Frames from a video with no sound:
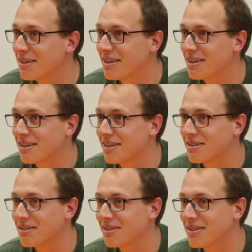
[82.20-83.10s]

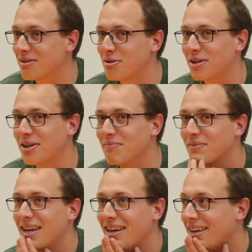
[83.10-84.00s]
Ja!
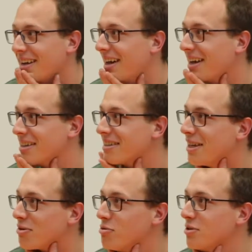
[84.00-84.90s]
Okay. Ja, na
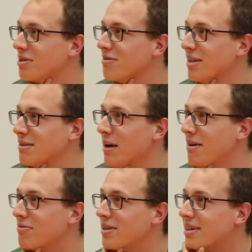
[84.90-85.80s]
gut, das
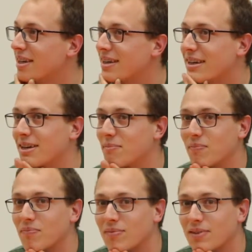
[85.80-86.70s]
machen wir.
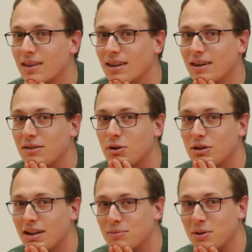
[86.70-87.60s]
Ähm, ich
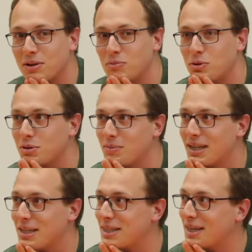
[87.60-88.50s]
wollte erstmal auch dem Moritz
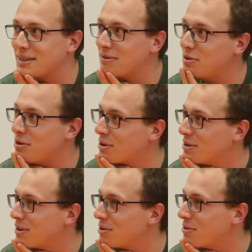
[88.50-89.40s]
Medien ganz herzlich für die
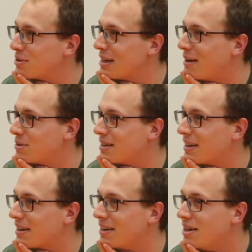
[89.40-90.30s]
Organisation des Slams
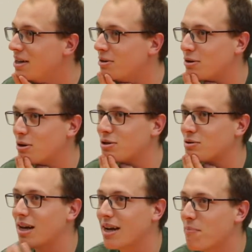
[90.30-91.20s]
danken. Und ihr könnt
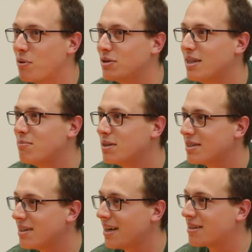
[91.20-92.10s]
so lange applaudieren, bis
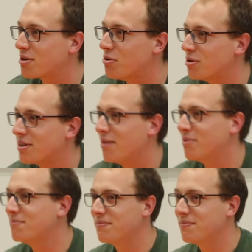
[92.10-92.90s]
ich den Text geholt habe.